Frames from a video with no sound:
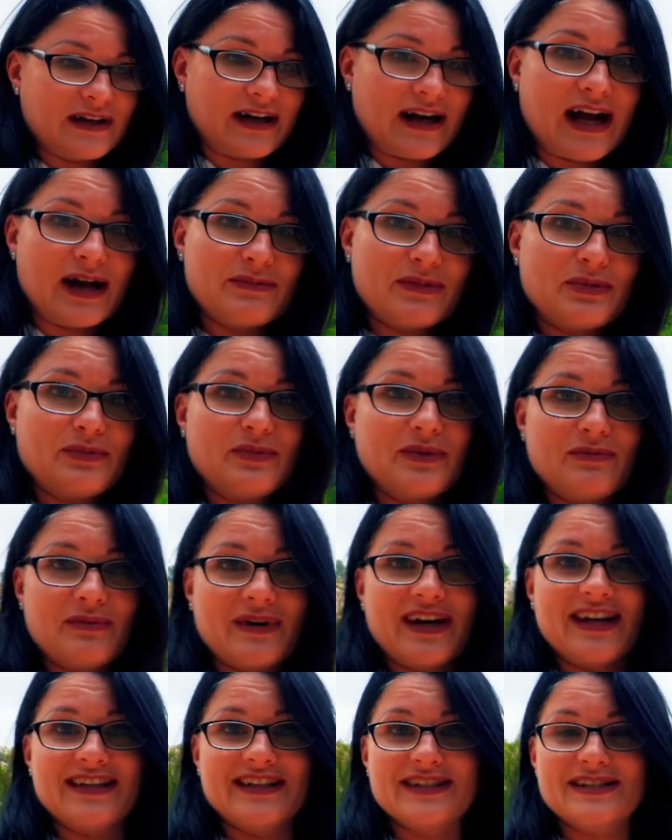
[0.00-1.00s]
храме,
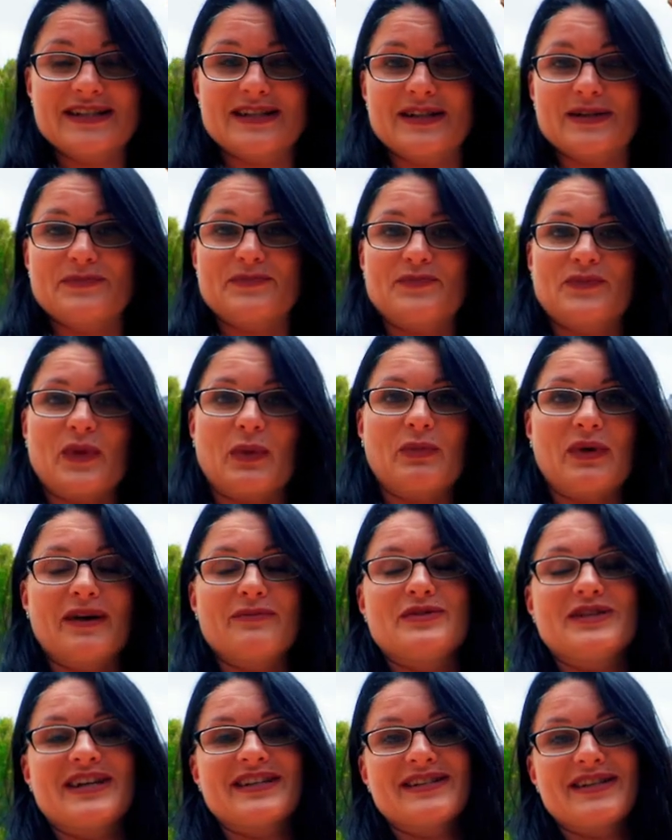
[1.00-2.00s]
помолиться,
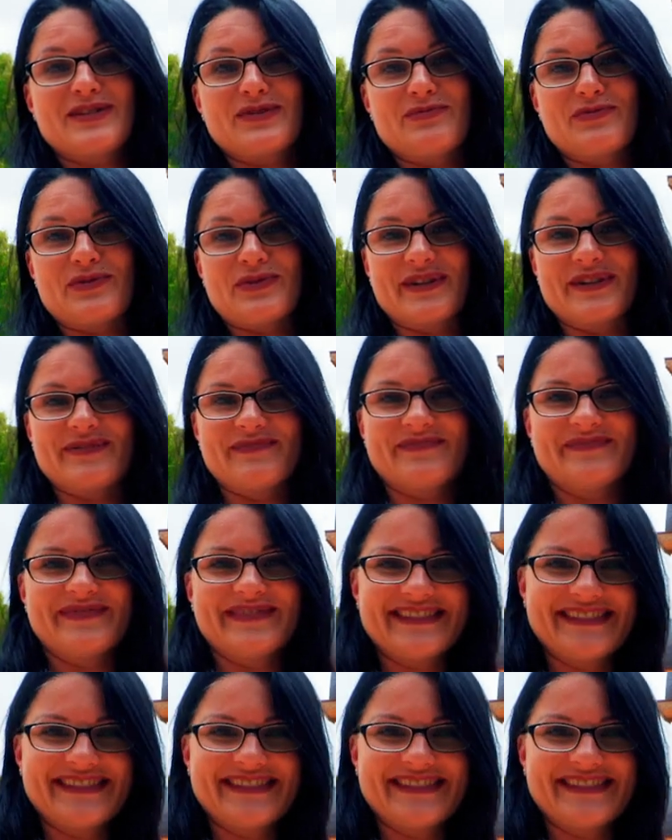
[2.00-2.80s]
пообщаться с Богом.